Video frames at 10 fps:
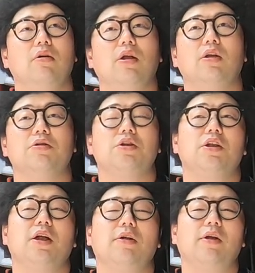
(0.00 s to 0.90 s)
なんだろう、
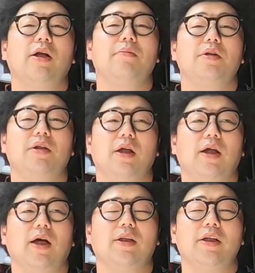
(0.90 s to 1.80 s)
スニーカーの並びっ
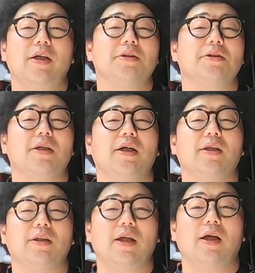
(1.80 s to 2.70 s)
て当たり外れが
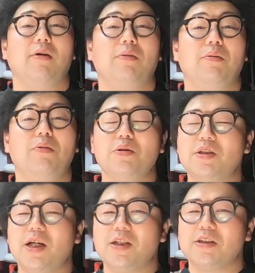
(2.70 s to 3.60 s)
あって、大
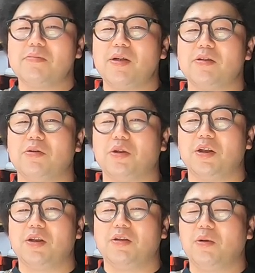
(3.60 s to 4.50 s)
勢集まる
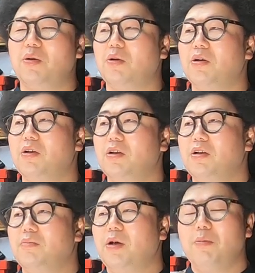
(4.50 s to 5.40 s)
時と、
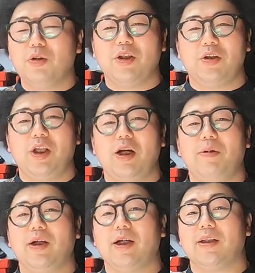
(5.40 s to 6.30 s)
まあ、思ったより並
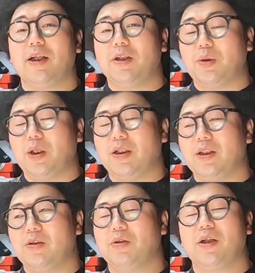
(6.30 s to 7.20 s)
ばなかったりとかっ
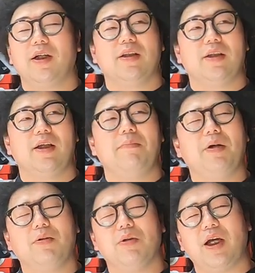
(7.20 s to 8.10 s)
て時があって、やっ
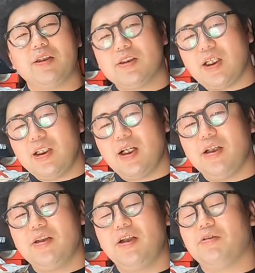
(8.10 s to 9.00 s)
ぱこう、たくさん
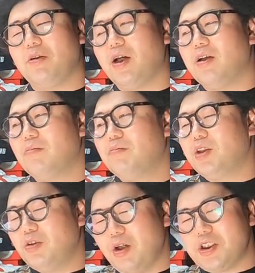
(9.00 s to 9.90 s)
並んでるとね、
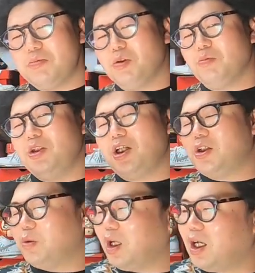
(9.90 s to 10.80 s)
人の足元見たり
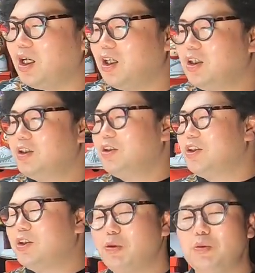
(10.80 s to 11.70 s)
とか、
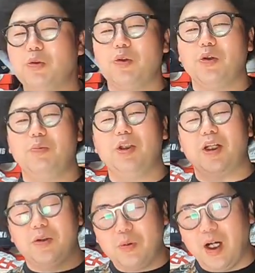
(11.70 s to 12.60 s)
人の動きを見た
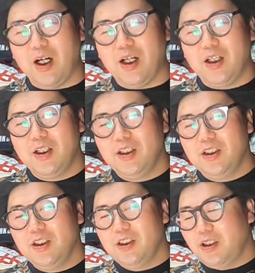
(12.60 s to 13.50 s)
りとか、
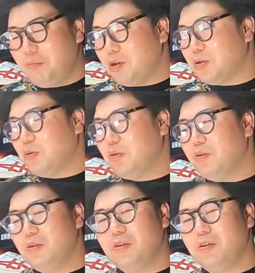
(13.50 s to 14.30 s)
やっぱその、